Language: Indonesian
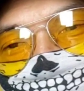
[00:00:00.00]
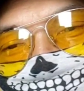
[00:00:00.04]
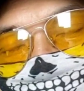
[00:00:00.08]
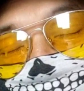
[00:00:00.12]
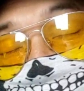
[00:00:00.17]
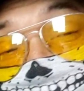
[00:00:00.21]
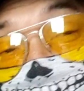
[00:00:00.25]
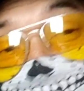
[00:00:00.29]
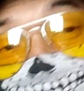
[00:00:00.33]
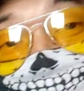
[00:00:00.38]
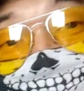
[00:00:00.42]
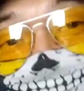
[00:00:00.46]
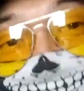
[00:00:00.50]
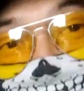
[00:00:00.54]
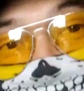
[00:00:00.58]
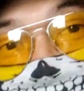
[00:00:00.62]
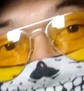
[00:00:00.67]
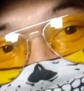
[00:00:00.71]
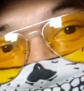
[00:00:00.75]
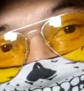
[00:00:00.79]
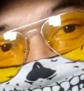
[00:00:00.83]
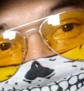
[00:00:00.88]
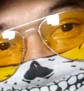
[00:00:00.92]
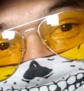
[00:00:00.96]

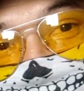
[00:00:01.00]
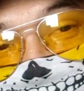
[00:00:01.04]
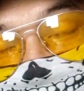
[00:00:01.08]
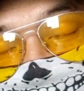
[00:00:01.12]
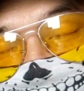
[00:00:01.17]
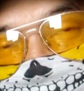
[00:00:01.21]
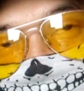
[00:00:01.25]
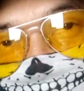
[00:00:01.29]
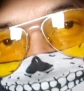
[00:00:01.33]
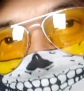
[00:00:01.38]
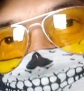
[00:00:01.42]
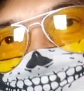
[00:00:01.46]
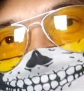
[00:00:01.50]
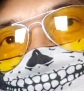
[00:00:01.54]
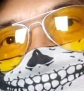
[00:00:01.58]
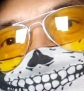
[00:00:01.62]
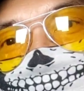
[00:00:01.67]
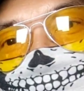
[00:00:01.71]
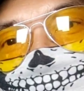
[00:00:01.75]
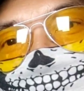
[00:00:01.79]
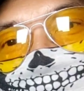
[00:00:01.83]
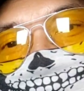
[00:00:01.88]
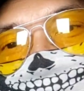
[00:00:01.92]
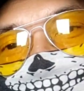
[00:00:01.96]
diperbolehkan kenapa
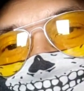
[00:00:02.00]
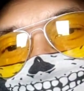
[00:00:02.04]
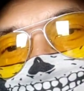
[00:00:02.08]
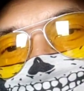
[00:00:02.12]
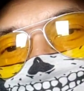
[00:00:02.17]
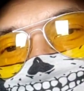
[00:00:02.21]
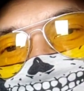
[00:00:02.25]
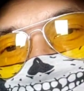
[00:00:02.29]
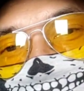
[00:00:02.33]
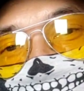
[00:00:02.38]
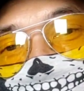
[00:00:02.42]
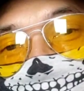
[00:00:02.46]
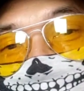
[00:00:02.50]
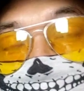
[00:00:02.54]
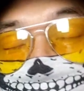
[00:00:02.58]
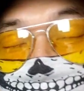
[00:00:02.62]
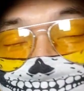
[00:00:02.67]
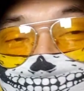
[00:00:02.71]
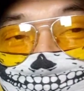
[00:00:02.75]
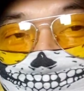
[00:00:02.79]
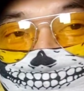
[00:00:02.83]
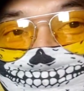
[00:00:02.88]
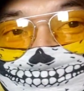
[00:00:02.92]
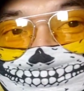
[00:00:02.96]
karena ya hak
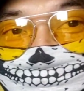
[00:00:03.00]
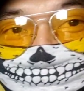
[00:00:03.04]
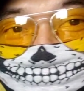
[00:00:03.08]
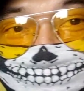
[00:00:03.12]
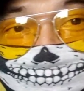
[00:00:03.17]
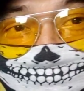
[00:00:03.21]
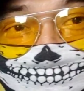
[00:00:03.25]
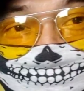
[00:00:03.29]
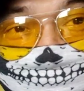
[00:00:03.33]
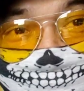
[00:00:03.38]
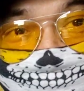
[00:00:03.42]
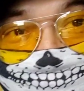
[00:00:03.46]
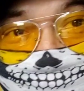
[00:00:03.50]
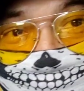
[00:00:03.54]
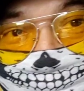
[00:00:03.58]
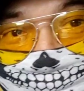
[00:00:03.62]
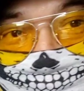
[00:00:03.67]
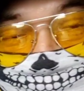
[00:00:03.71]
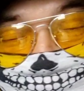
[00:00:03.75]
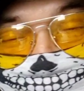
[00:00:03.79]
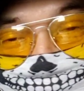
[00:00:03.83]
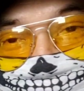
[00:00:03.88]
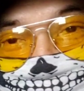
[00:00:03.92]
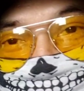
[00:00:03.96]
warga negara
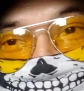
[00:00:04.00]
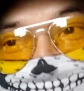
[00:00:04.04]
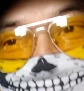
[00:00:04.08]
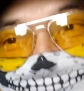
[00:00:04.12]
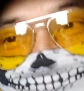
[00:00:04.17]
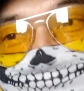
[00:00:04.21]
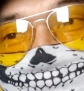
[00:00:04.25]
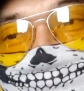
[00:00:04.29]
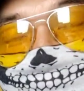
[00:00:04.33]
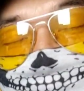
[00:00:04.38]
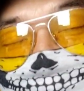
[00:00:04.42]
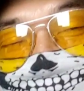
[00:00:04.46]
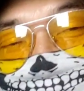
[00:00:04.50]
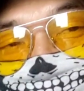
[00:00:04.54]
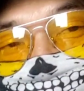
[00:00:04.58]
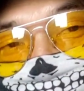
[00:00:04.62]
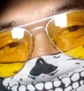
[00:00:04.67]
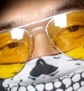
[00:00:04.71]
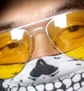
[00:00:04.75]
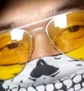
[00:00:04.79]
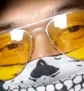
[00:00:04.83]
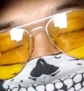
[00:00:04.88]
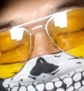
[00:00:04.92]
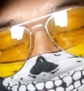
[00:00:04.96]
warga negara
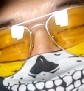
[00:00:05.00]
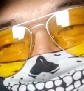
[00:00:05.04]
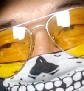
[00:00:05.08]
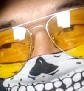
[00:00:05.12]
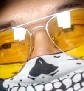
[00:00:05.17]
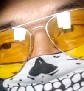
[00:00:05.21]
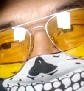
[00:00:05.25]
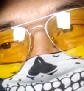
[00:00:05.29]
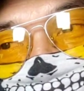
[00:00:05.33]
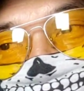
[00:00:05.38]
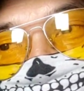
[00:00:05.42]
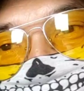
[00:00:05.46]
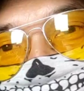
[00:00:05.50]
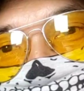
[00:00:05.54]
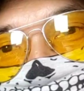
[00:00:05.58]
Indonesia untuk